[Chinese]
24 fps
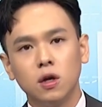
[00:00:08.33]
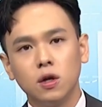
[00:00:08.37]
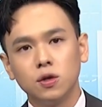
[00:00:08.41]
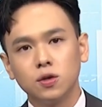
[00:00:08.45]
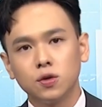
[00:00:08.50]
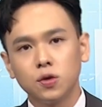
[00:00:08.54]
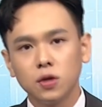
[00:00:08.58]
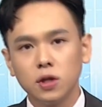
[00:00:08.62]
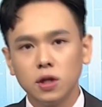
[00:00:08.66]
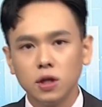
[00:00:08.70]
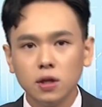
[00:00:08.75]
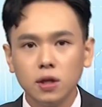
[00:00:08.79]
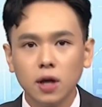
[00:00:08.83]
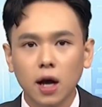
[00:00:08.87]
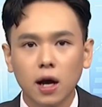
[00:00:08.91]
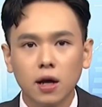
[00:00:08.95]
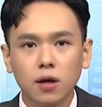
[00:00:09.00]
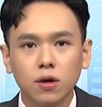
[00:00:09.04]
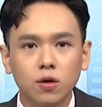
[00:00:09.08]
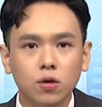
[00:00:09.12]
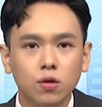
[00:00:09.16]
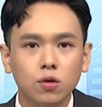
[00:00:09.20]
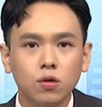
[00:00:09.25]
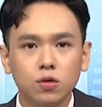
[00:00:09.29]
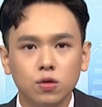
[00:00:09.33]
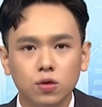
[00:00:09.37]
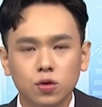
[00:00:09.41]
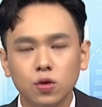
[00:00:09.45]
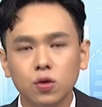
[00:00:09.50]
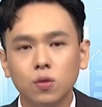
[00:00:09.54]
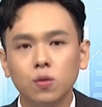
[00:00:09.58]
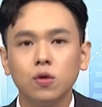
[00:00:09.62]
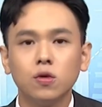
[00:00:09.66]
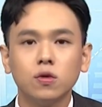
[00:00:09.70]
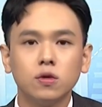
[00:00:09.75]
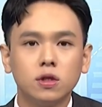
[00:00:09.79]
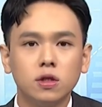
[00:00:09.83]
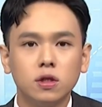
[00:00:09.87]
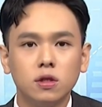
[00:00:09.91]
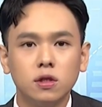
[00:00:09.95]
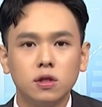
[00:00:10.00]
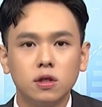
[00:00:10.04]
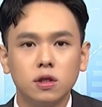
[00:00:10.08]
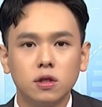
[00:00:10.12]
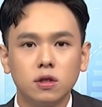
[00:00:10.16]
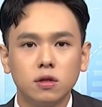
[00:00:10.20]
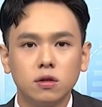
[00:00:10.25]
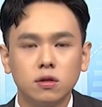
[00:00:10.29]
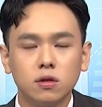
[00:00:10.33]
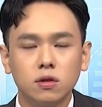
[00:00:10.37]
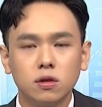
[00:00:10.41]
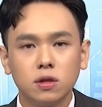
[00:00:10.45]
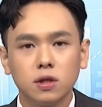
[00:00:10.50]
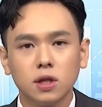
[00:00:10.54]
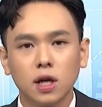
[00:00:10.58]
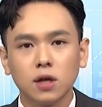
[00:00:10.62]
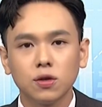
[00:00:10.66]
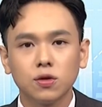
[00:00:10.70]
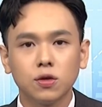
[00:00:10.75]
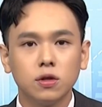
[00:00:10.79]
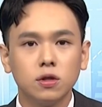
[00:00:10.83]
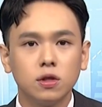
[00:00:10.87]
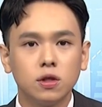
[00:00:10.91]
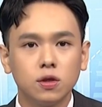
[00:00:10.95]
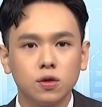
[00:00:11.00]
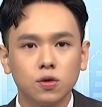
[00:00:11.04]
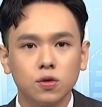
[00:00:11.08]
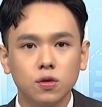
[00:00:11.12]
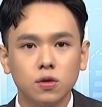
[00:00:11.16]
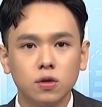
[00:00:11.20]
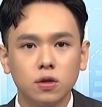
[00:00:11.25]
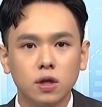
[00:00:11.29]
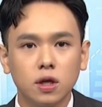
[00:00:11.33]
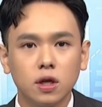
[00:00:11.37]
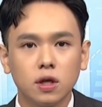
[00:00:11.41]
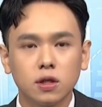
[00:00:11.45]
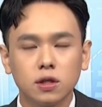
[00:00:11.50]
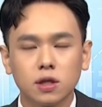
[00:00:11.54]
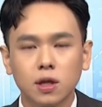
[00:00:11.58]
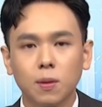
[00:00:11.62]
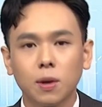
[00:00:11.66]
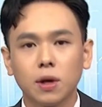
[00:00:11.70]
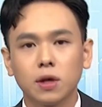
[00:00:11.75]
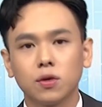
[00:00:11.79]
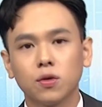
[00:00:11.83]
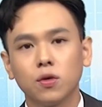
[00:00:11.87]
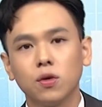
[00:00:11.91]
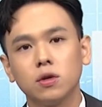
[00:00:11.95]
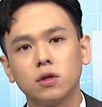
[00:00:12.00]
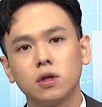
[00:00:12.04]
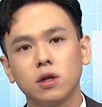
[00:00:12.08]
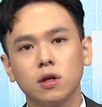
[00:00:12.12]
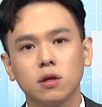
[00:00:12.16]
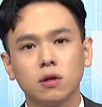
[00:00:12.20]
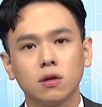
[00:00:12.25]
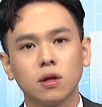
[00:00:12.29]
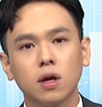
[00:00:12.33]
昨天台股触目惊心，加权指数是跌了三百多点，